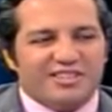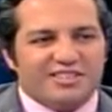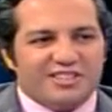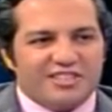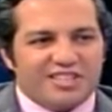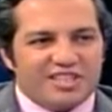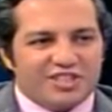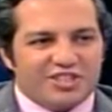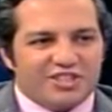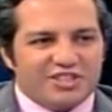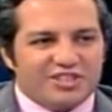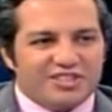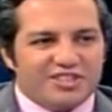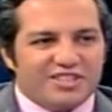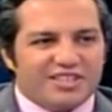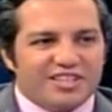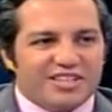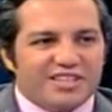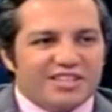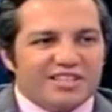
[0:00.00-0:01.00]
değişir,
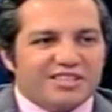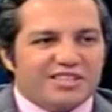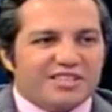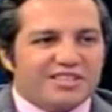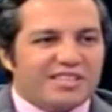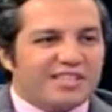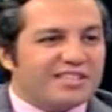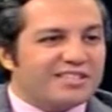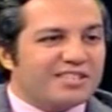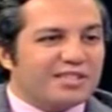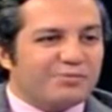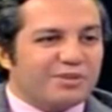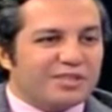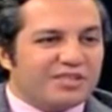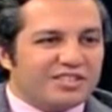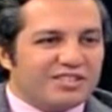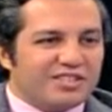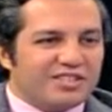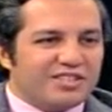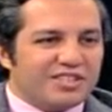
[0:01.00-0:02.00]
neye zaman
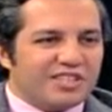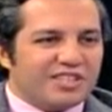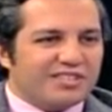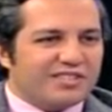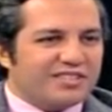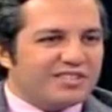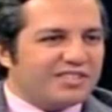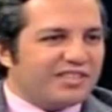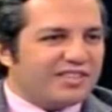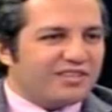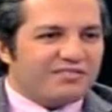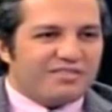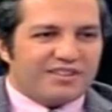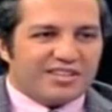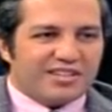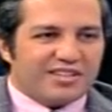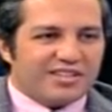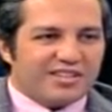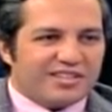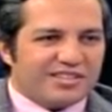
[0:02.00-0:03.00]
ayıracağınız daha
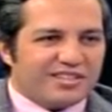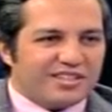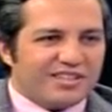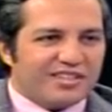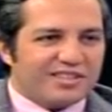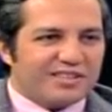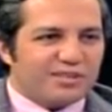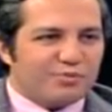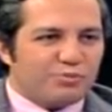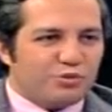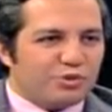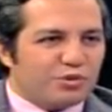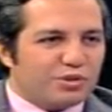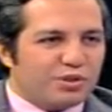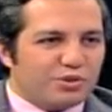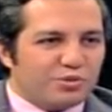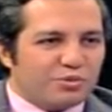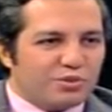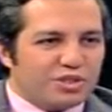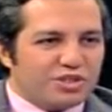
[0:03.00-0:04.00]
farklı artık boyutlara
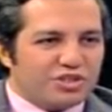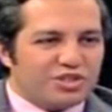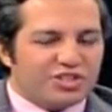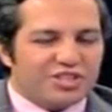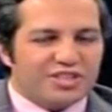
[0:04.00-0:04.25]
ulaşır